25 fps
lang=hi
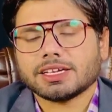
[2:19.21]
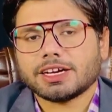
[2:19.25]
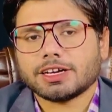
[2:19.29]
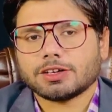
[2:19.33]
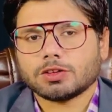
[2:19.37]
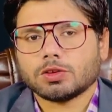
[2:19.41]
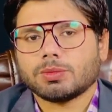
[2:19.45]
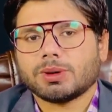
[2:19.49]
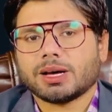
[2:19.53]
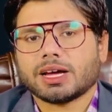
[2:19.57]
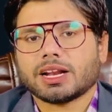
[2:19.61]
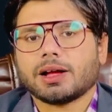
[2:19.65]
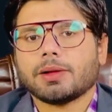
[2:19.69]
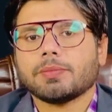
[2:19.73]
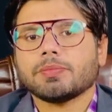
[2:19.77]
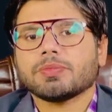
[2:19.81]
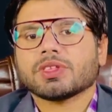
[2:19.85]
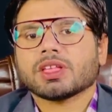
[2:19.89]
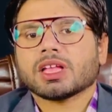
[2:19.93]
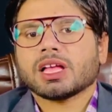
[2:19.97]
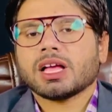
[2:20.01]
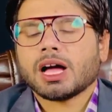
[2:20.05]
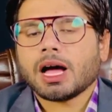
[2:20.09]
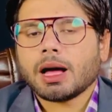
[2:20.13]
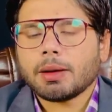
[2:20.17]
दोबारा
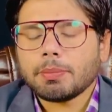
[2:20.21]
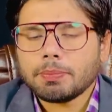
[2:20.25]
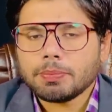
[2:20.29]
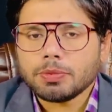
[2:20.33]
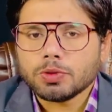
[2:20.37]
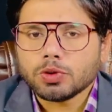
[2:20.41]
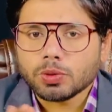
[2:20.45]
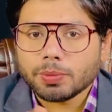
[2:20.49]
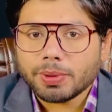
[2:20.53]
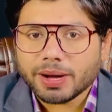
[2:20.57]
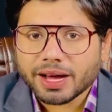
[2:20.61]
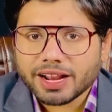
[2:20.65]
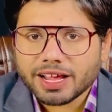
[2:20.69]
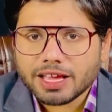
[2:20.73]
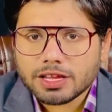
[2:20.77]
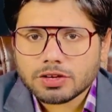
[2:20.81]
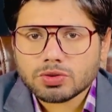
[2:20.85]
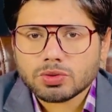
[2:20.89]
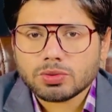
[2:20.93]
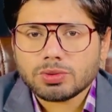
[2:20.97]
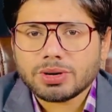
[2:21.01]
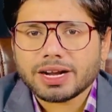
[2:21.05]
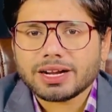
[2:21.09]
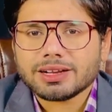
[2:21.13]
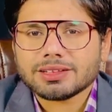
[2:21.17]
अब दोबारा
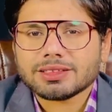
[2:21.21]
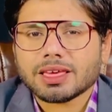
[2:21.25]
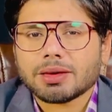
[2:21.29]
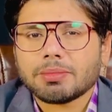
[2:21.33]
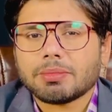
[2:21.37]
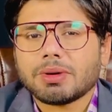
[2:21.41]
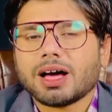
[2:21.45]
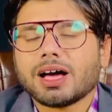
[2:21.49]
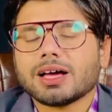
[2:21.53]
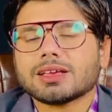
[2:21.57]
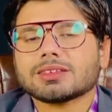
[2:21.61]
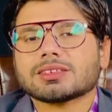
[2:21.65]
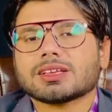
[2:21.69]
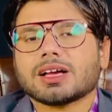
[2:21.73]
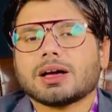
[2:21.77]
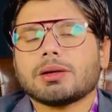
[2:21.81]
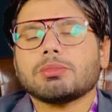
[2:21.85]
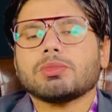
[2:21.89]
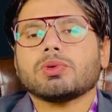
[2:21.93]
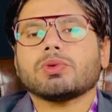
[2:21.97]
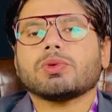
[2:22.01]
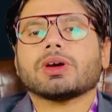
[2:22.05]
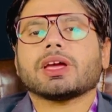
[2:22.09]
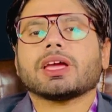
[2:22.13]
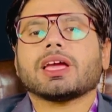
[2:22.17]
स्टूडेंट्स के मार्क्स कम
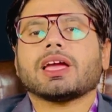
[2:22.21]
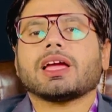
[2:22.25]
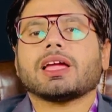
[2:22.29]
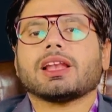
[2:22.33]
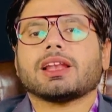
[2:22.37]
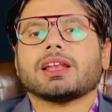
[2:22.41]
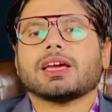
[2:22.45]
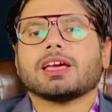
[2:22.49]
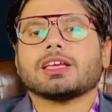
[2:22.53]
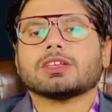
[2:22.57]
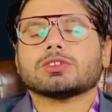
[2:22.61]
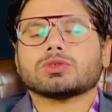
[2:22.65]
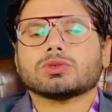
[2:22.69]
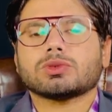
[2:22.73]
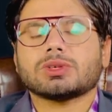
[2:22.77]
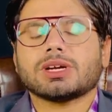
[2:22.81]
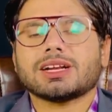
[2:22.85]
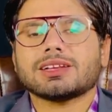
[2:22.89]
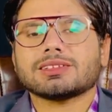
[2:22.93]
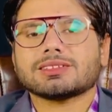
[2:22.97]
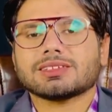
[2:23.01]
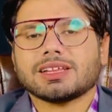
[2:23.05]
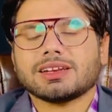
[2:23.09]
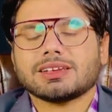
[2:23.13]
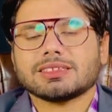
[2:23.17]
हुए हैं नए
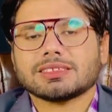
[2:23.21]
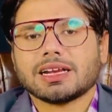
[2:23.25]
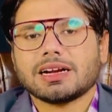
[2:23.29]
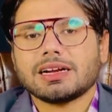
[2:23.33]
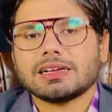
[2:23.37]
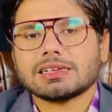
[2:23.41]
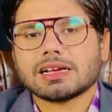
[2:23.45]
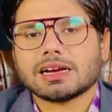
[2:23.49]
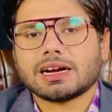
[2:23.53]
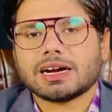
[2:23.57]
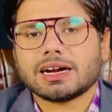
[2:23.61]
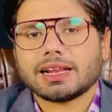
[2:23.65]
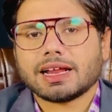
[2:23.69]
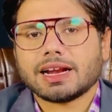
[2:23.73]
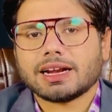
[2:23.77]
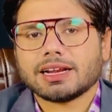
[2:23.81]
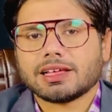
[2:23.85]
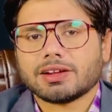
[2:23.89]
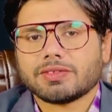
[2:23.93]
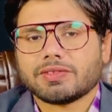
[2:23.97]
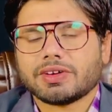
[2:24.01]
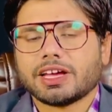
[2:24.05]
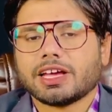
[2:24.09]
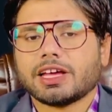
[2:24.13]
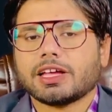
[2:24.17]
स्टूडेंट्स ने रिजल्ट कार्ड ऐड
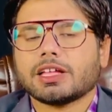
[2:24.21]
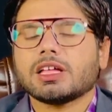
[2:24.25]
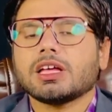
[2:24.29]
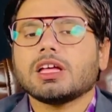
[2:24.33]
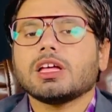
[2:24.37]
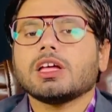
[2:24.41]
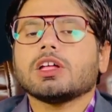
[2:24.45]
करवाए हैं